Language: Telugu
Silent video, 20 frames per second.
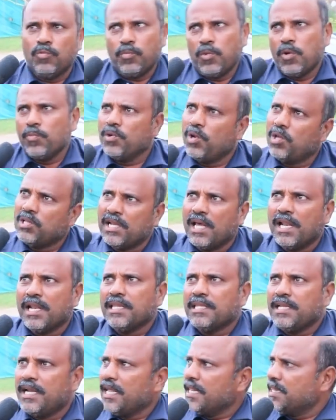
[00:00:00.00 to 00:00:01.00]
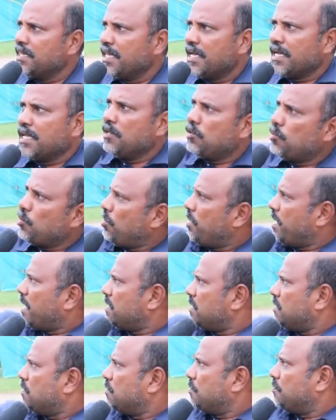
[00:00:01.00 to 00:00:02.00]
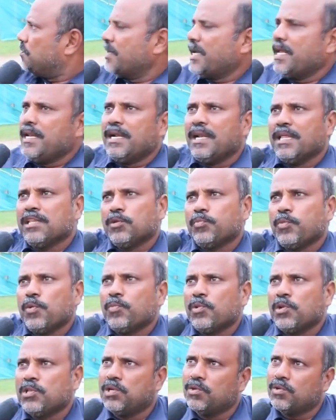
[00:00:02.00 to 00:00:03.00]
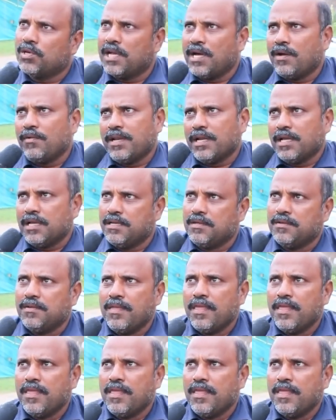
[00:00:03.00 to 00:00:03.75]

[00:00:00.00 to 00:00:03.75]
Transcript: పంపులు వదలాలి కదా వీళ్ళందరికీ లోన్లు వేస్తున్నావు కానీ వీళ్ళందరూ పంపులు వదిలేవాడు కావాలిగా